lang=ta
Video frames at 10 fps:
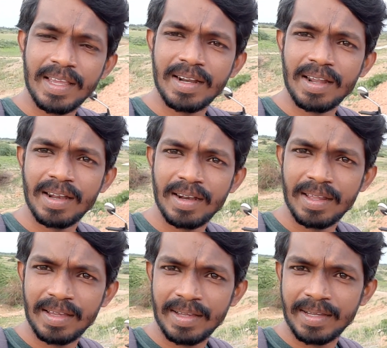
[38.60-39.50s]
ஏரியா
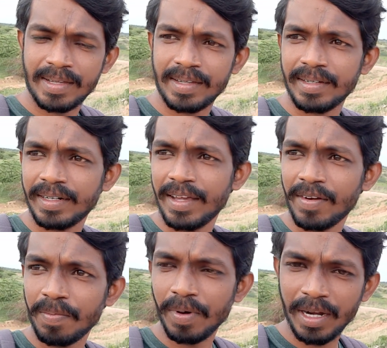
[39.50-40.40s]
நல்லா
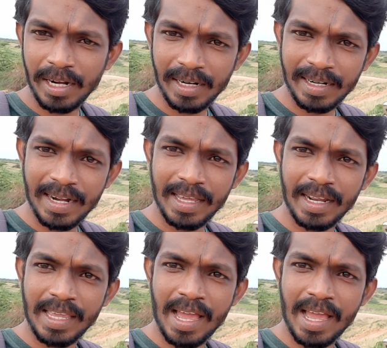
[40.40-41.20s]
டெவலப் இருக்குன்னு நினைக்கிறேன்